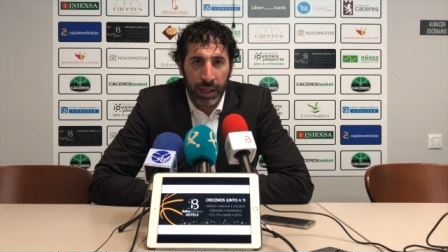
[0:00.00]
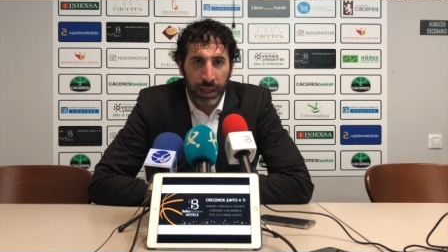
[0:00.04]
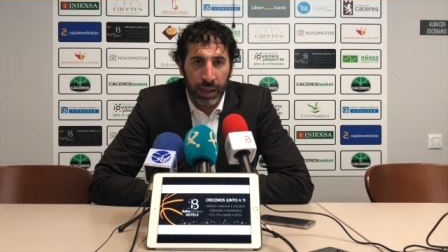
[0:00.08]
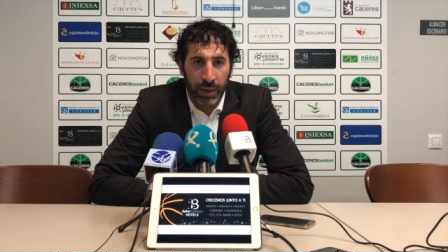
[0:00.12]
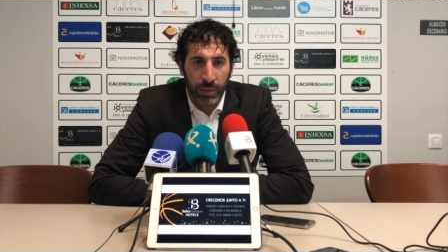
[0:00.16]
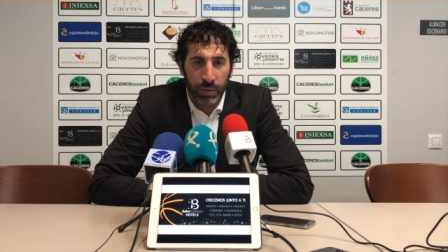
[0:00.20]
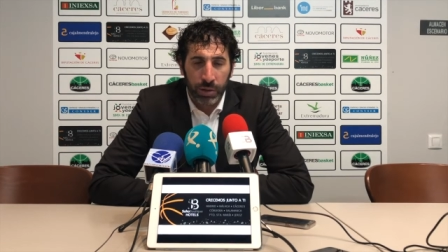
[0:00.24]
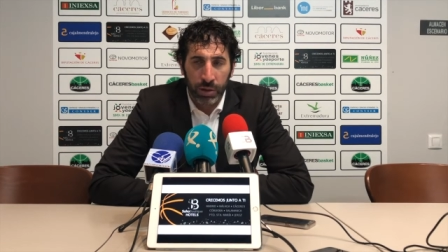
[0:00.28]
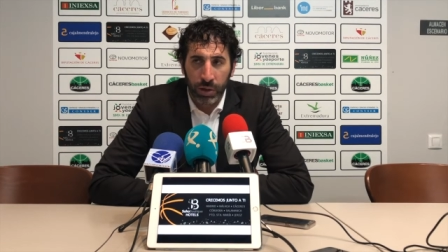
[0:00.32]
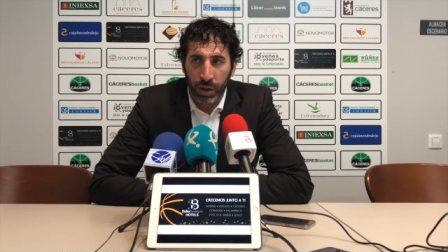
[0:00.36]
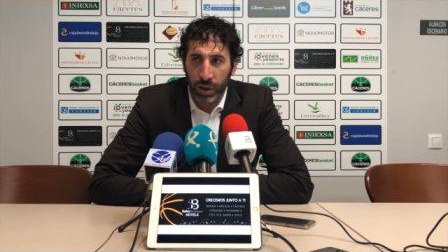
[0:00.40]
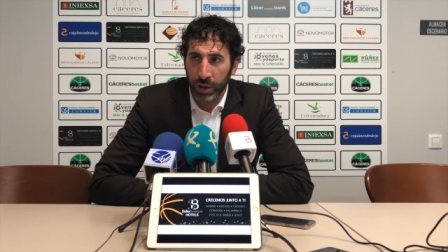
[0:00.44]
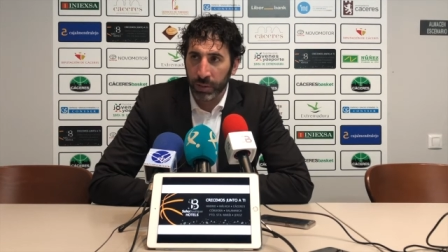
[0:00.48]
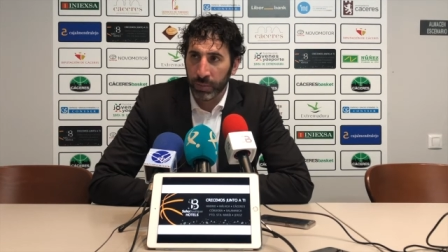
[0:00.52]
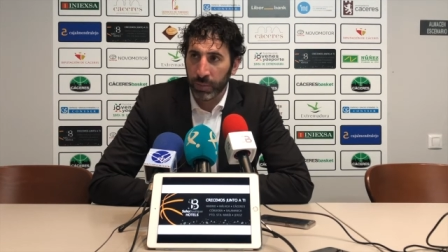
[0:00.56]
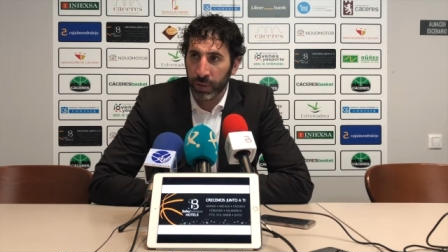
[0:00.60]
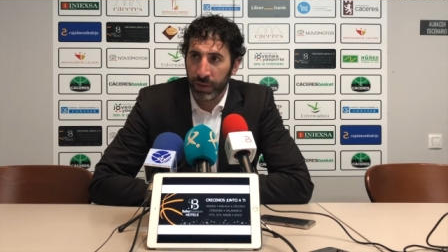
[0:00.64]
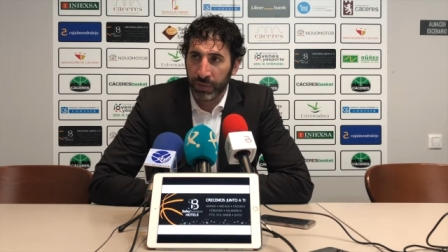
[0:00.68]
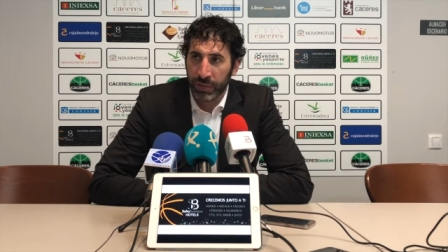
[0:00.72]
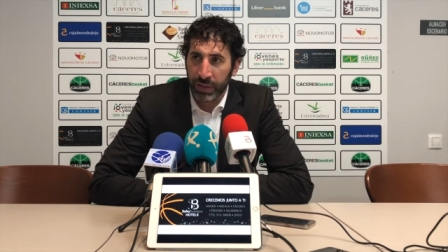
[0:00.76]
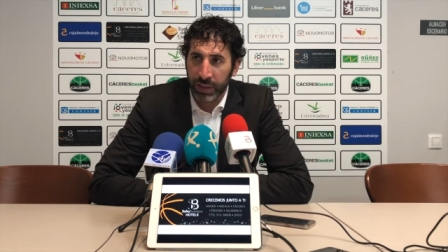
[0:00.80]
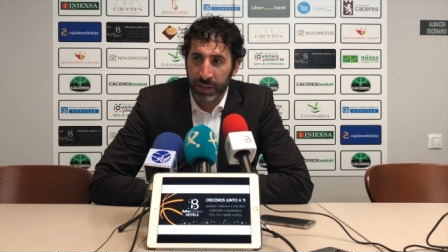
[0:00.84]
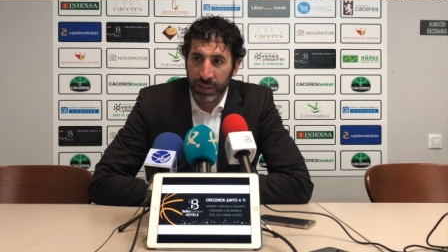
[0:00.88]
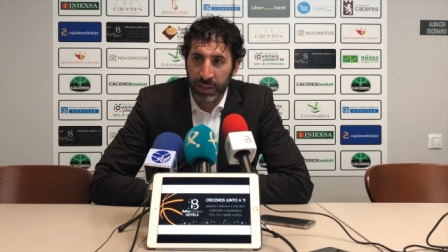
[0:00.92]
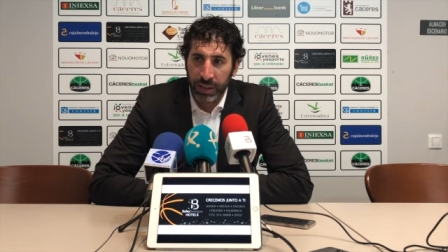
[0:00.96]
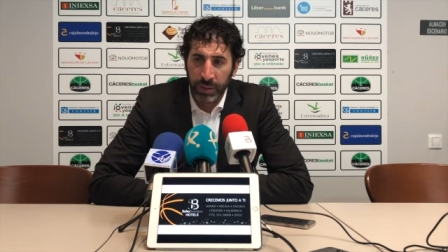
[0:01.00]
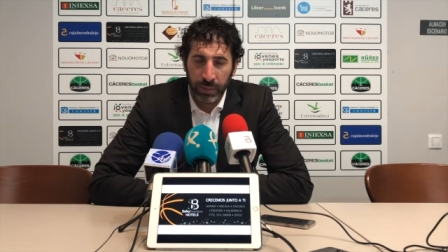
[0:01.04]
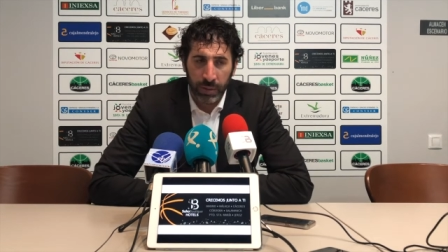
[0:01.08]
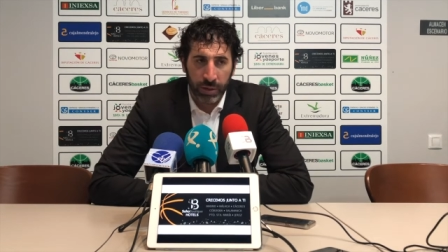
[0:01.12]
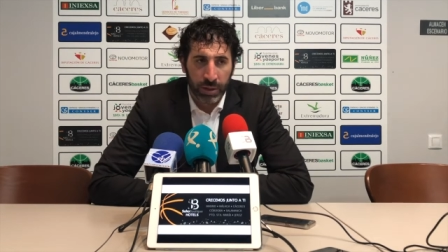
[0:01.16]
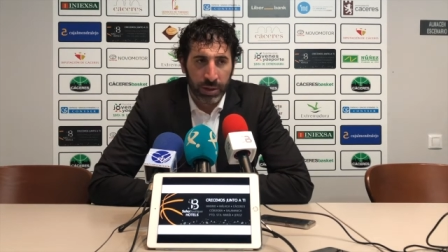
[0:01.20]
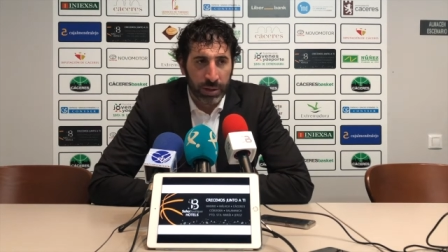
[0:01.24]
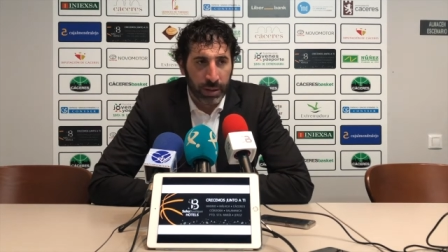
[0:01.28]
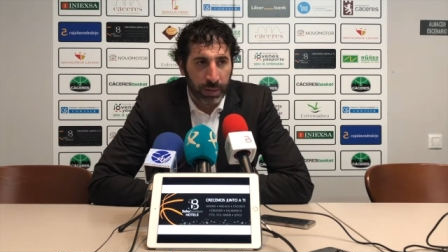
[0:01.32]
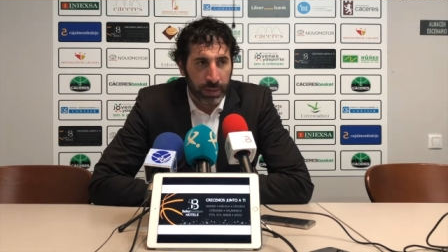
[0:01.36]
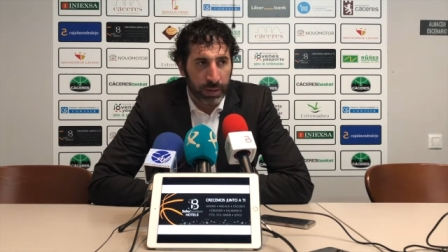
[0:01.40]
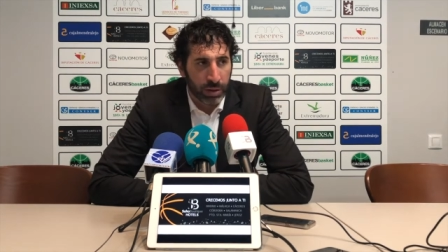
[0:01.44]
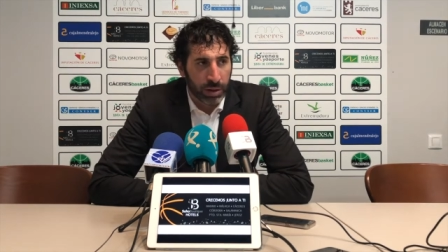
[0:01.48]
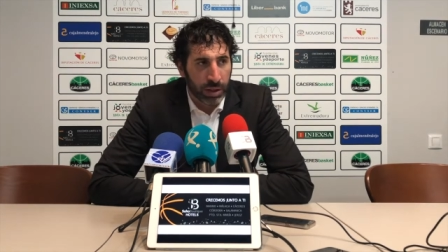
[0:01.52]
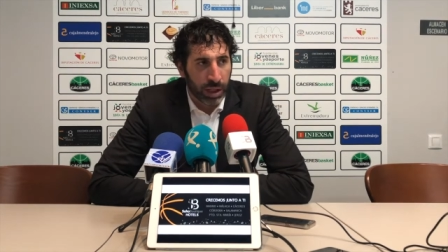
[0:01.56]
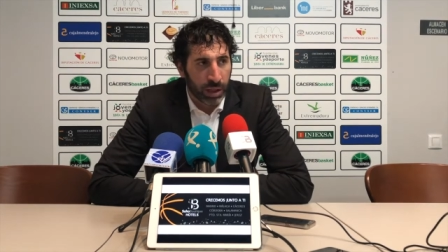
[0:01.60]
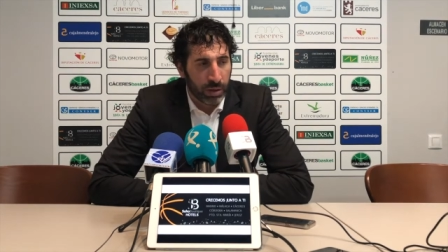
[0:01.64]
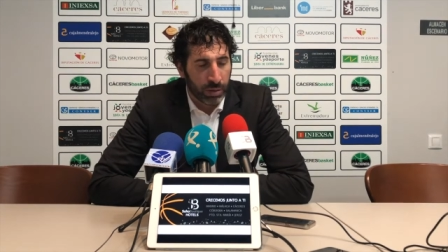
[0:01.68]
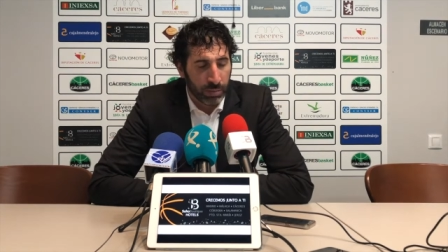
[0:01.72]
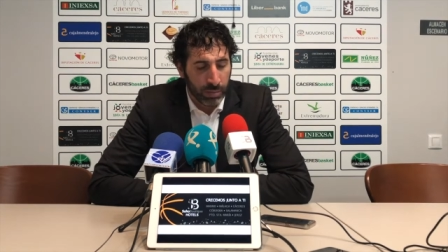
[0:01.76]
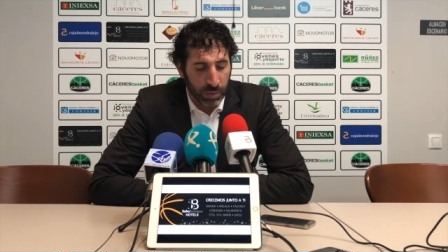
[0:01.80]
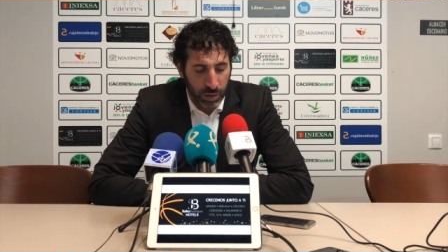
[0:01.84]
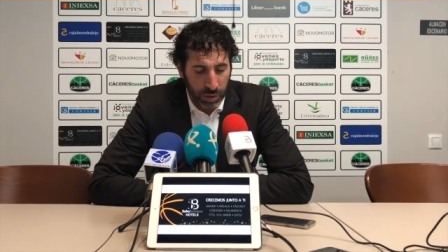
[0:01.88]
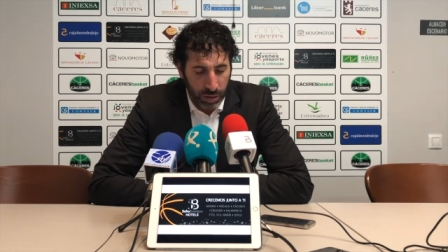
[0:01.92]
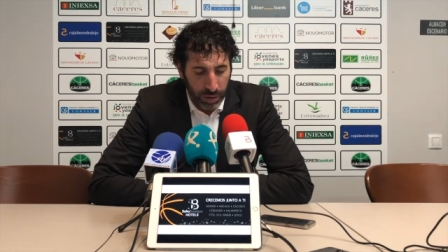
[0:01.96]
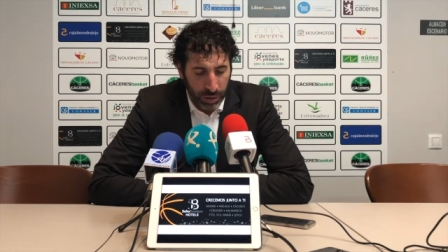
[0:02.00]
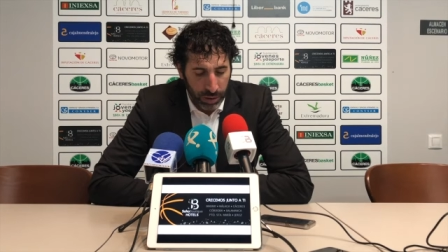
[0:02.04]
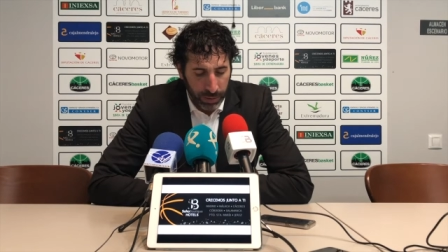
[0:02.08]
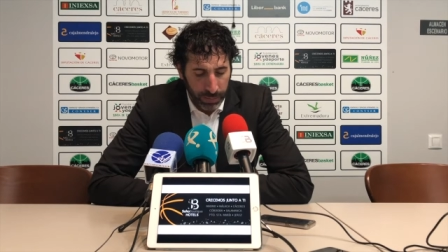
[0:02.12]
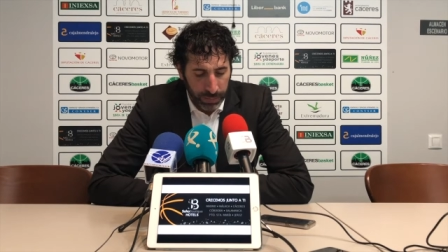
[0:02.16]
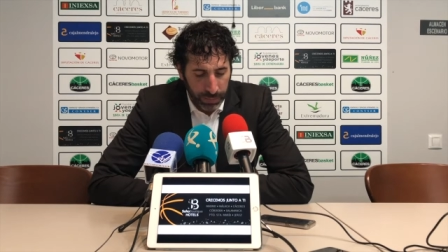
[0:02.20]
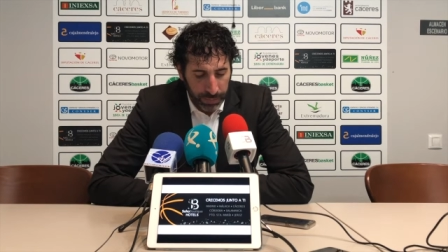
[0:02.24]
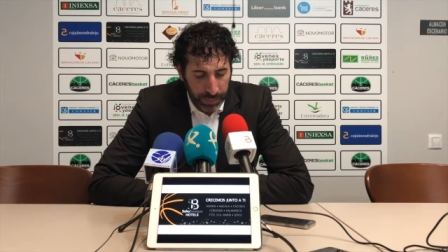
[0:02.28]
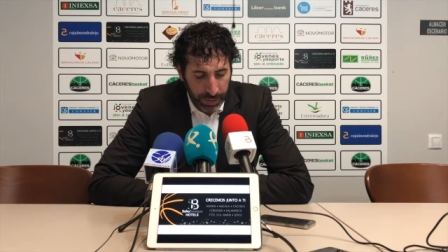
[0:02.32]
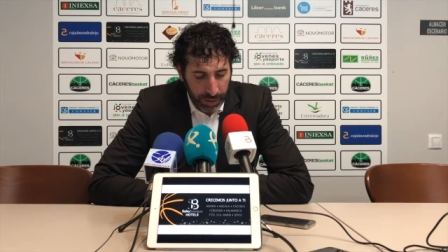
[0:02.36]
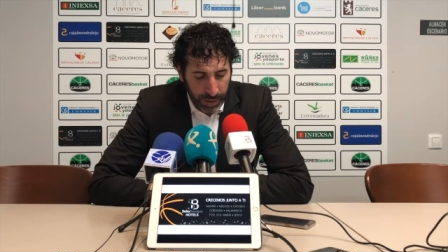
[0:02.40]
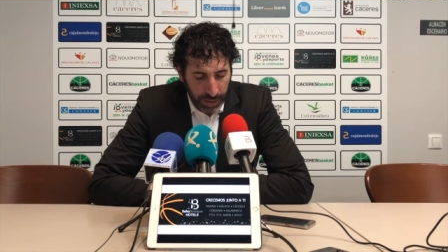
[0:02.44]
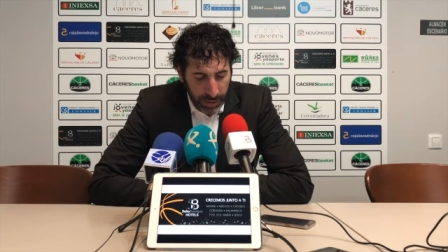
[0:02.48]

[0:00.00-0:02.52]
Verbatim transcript: nuestro ritmo defensivo, nos estaba costando mucho.